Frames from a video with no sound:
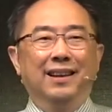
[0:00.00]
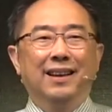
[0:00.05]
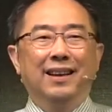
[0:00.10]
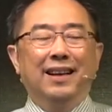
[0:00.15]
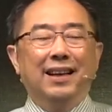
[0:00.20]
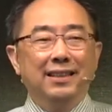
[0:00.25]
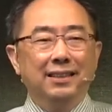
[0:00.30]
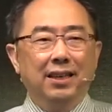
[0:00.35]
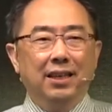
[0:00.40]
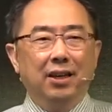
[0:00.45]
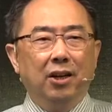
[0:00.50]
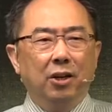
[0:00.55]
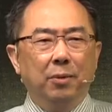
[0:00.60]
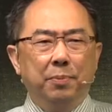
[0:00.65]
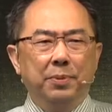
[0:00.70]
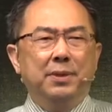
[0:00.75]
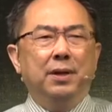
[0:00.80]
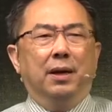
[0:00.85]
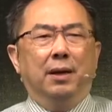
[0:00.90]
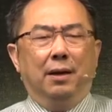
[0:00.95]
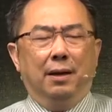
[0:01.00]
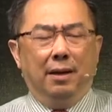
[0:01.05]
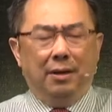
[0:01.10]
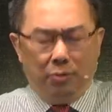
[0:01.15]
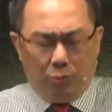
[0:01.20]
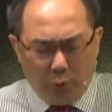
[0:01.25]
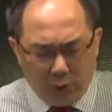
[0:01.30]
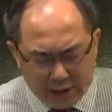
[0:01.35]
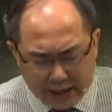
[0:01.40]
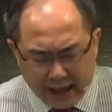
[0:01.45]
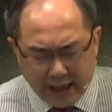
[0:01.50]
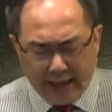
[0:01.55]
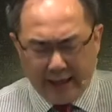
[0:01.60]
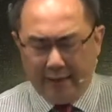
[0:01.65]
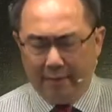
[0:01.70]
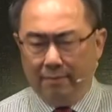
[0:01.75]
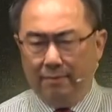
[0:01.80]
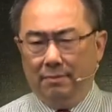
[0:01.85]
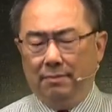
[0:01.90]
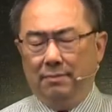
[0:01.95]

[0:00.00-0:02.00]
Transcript: 跟神要的不是很多钱、